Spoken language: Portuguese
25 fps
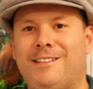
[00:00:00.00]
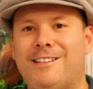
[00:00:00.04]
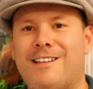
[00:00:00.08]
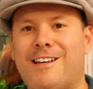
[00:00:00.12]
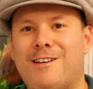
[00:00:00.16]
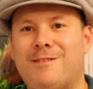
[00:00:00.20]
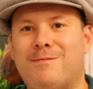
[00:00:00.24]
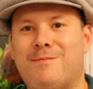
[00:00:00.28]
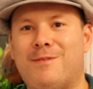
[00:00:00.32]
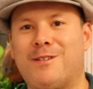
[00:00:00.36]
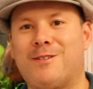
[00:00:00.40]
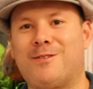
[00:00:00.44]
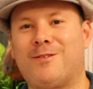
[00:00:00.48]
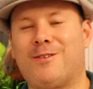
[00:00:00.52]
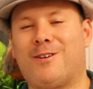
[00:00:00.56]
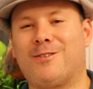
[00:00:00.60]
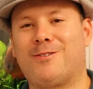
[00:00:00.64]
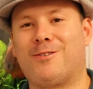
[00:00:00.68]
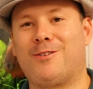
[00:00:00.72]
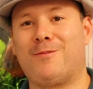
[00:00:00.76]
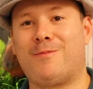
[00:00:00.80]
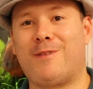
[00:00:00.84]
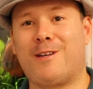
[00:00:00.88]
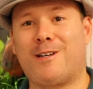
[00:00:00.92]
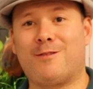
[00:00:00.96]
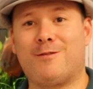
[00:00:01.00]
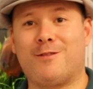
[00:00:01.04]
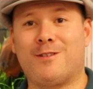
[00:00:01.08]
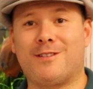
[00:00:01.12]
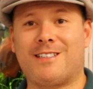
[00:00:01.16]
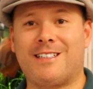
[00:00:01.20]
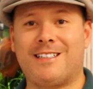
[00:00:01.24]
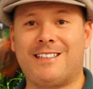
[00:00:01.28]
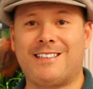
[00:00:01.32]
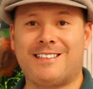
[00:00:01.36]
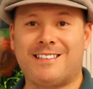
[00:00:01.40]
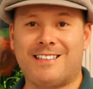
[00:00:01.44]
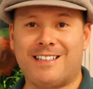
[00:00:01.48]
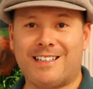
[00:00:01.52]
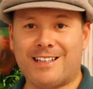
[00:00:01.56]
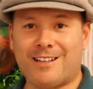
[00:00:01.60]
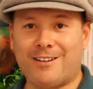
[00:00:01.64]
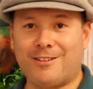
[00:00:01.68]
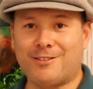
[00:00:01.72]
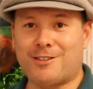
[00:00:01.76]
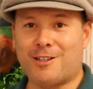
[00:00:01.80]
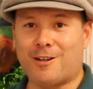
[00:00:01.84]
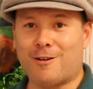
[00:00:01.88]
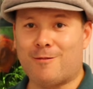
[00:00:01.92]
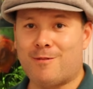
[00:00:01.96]
E aí pessoal, tudo bem com vocês?
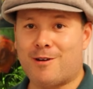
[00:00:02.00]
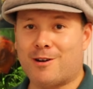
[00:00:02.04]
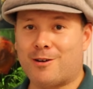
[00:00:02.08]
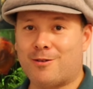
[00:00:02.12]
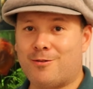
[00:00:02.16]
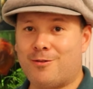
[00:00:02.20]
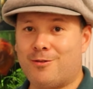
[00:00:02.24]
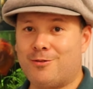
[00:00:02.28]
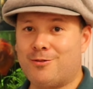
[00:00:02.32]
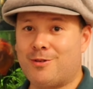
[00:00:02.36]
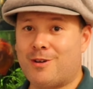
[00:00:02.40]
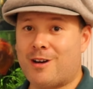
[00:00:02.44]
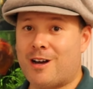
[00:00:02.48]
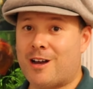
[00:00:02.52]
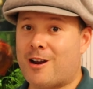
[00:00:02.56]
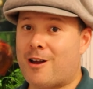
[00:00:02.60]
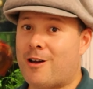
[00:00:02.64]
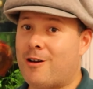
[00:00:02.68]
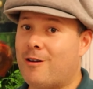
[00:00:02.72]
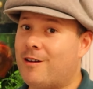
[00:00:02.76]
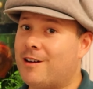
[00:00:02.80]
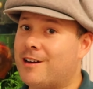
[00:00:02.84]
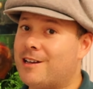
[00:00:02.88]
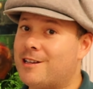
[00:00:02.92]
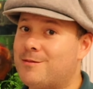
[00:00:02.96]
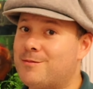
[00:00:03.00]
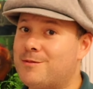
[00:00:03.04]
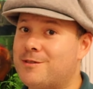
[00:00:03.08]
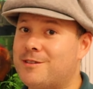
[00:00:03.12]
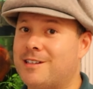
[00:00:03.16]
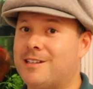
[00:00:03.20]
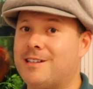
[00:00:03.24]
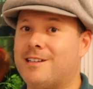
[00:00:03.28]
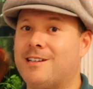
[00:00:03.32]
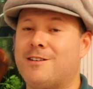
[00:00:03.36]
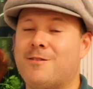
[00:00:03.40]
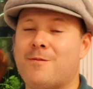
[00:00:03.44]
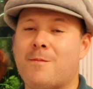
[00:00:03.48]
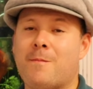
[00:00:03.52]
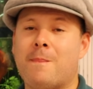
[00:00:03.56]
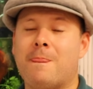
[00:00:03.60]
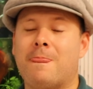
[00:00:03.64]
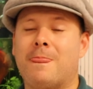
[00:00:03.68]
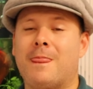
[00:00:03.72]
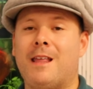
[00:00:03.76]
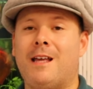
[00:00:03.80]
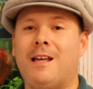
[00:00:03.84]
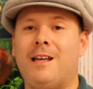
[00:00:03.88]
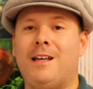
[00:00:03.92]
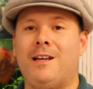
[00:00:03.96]
Aqui é o Thiago Marcon do canal Aquarismo Sereno.
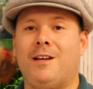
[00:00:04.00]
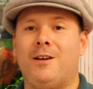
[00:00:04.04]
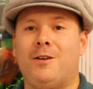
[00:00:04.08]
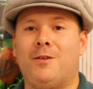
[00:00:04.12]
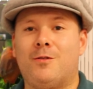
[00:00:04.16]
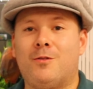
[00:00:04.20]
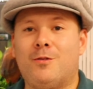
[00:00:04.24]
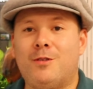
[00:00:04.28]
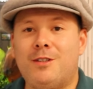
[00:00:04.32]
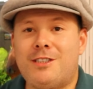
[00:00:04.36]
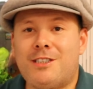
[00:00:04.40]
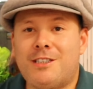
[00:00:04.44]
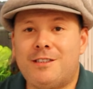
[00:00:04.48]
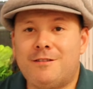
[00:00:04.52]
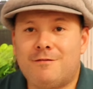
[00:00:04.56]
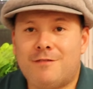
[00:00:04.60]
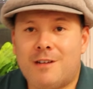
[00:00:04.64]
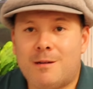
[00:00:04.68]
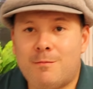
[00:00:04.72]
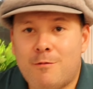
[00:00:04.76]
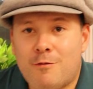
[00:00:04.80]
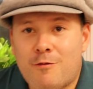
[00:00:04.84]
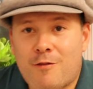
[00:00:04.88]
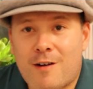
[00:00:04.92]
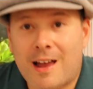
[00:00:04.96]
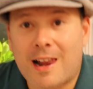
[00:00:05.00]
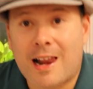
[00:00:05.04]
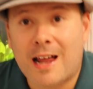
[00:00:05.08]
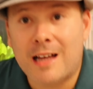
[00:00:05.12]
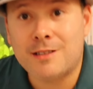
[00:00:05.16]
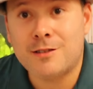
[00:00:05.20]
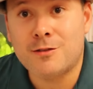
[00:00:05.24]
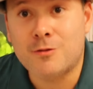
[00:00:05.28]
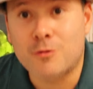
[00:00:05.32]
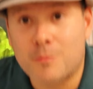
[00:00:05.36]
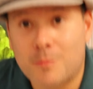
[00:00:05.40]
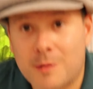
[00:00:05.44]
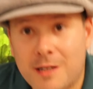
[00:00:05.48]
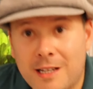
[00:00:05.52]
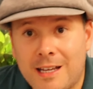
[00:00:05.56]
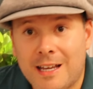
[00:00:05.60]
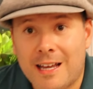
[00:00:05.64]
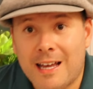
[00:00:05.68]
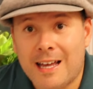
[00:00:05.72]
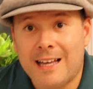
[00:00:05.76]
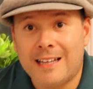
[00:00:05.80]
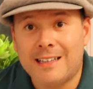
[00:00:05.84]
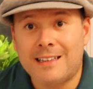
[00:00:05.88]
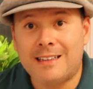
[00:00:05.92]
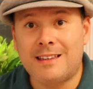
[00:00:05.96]
Hoje vamos falar sobre
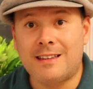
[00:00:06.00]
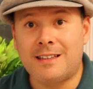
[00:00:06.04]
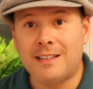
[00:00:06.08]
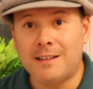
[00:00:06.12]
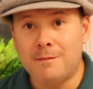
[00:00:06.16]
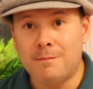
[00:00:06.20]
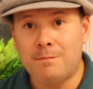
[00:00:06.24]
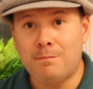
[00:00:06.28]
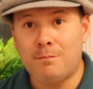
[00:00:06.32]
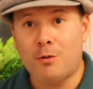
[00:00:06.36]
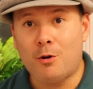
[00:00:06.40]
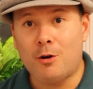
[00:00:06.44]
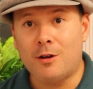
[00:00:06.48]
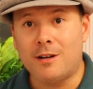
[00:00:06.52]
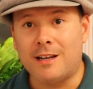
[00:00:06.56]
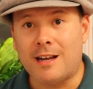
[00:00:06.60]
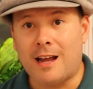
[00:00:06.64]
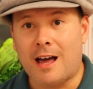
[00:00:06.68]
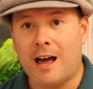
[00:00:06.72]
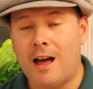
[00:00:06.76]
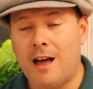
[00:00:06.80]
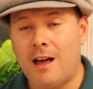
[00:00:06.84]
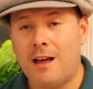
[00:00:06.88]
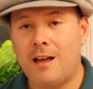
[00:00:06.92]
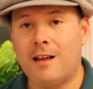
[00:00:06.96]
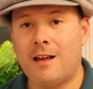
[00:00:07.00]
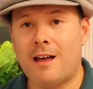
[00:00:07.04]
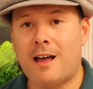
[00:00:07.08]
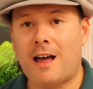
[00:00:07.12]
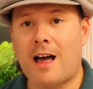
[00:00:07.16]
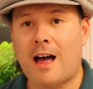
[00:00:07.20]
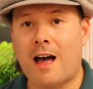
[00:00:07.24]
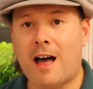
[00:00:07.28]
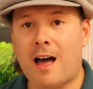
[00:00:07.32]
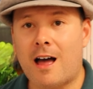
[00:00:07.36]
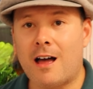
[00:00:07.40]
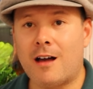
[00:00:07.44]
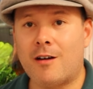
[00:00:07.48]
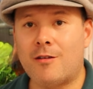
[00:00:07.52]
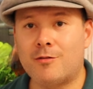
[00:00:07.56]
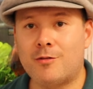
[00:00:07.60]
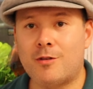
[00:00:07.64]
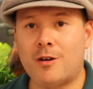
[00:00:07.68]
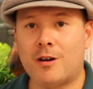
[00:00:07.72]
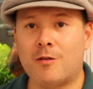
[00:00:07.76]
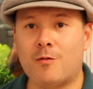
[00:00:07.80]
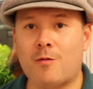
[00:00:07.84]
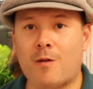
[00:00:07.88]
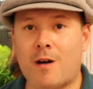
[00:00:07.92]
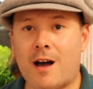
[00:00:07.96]
tamponar a água
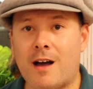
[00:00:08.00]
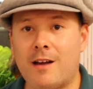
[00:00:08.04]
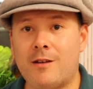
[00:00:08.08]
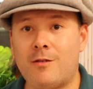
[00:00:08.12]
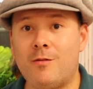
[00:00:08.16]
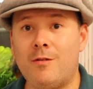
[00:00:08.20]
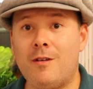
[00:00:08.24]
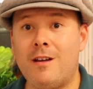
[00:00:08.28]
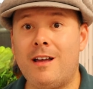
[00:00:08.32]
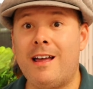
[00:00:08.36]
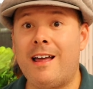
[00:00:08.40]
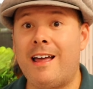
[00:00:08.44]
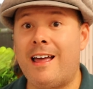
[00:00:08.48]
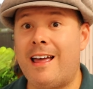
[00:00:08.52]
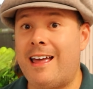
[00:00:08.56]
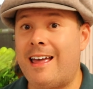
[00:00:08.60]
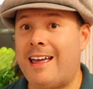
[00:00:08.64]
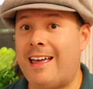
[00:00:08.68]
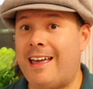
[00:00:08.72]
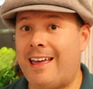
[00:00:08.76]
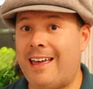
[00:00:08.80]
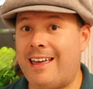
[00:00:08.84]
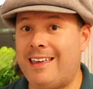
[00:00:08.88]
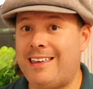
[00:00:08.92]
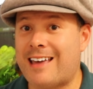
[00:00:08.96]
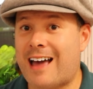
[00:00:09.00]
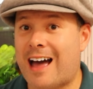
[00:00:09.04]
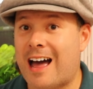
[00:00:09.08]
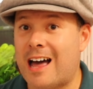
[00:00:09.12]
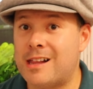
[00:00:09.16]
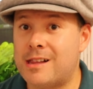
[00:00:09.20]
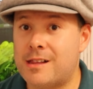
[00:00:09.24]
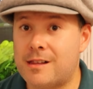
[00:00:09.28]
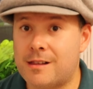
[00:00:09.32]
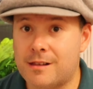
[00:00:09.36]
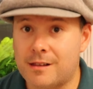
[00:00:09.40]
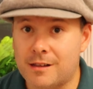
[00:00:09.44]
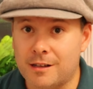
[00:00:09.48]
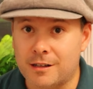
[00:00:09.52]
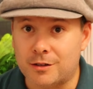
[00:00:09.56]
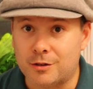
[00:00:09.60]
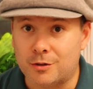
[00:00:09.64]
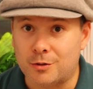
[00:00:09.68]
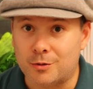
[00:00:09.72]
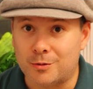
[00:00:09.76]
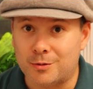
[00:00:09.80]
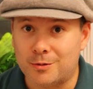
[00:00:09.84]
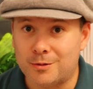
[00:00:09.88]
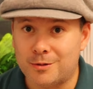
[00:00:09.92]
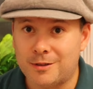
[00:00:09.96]
do aquário em
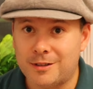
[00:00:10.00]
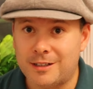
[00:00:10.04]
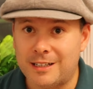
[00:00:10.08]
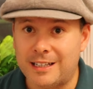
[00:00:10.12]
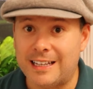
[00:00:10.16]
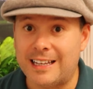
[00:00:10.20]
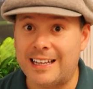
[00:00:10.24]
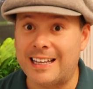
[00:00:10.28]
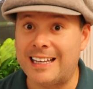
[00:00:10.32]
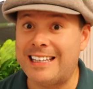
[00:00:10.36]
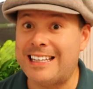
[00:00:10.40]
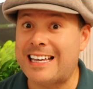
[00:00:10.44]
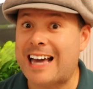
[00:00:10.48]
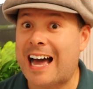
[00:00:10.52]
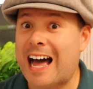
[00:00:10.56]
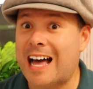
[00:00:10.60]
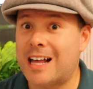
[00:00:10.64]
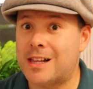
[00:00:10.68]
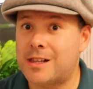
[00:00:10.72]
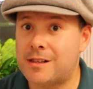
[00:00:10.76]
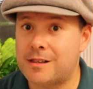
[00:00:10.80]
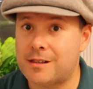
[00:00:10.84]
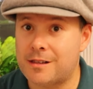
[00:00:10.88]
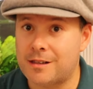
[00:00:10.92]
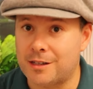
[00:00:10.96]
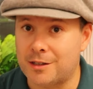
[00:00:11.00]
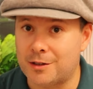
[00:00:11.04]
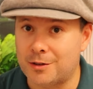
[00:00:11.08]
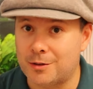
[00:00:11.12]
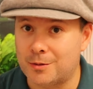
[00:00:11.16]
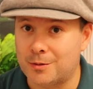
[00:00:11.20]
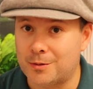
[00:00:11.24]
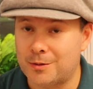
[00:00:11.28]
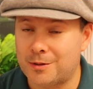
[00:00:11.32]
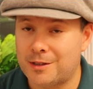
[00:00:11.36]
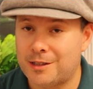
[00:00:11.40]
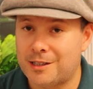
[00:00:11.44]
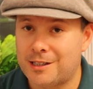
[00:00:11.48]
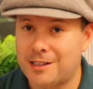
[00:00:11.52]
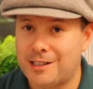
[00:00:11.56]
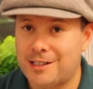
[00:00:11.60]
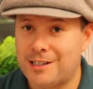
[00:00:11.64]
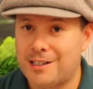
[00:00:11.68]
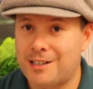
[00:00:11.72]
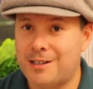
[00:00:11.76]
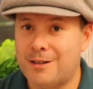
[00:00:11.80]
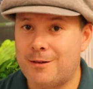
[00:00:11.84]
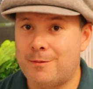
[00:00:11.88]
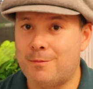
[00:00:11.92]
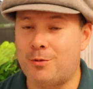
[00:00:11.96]
ácido. Em ácido.
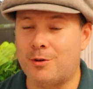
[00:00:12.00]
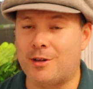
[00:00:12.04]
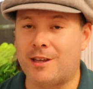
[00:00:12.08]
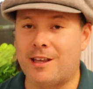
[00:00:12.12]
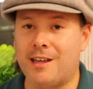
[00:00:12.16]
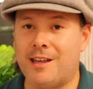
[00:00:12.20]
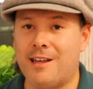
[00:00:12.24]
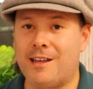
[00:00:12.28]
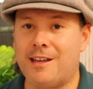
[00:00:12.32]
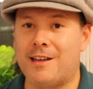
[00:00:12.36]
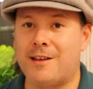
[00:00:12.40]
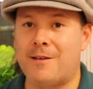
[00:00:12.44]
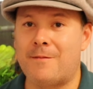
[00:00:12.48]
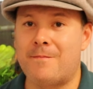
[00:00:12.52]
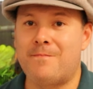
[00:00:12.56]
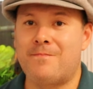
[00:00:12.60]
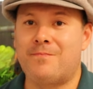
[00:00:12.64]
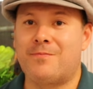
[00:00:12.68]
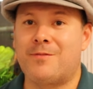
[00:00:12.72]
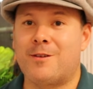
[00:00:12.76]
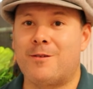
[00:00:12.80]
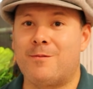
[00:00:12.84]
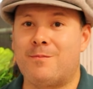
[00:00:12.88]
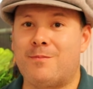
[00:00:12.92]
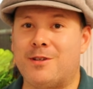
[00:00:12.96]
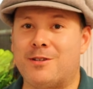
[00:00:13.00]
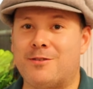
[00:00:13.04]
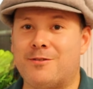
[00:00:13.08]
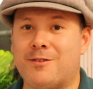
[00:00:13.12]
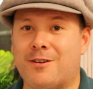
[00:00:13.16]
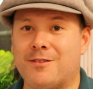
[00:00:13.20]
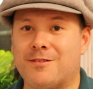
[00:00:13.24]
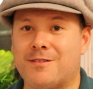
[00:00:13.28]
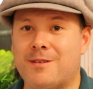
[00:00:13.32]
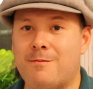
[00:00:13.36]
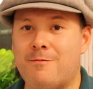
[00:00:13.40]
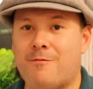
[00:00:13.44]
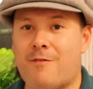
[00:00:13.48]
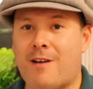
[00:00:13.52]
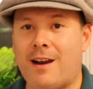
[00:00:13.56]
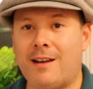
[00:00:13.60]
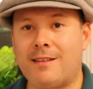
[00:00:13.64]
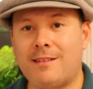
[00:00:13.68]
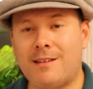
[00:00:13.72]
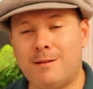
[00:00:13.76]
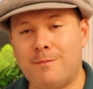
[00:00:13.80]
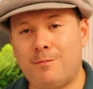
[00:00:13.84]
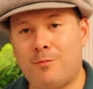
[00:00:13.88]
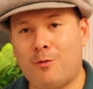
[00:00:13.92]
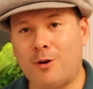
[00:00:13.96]
Porque o pessoal sempre
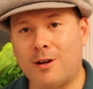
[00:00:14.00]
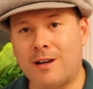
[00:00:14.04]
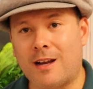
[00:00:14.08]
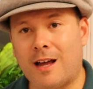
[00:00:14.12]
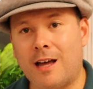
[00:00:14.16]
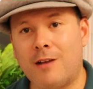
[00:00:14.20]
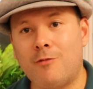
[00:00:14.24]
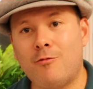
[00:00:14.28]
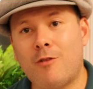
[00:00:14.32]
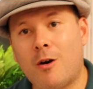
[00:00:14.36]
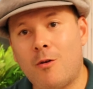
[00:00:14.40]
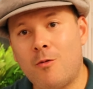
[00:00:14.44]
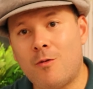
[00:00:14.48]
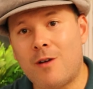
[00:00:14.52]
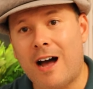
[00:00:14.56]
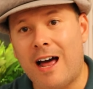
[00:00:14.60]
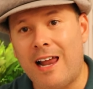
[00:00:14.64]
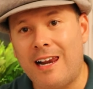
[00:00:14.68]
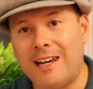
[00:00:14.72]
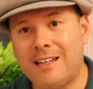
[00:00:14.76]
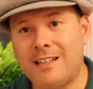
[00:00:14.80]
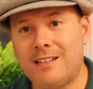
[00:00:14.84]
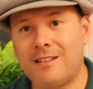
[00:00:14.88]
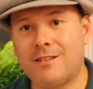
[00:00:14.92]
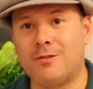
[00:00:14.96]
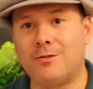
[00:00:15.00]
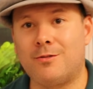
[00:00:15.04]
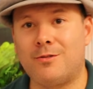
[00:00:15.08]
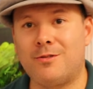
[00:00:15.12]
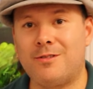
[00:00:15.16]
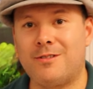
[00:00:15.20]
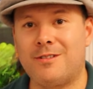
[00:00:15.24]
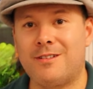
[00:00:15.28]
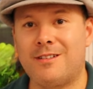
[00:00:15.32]
fala tamponar no alcalino.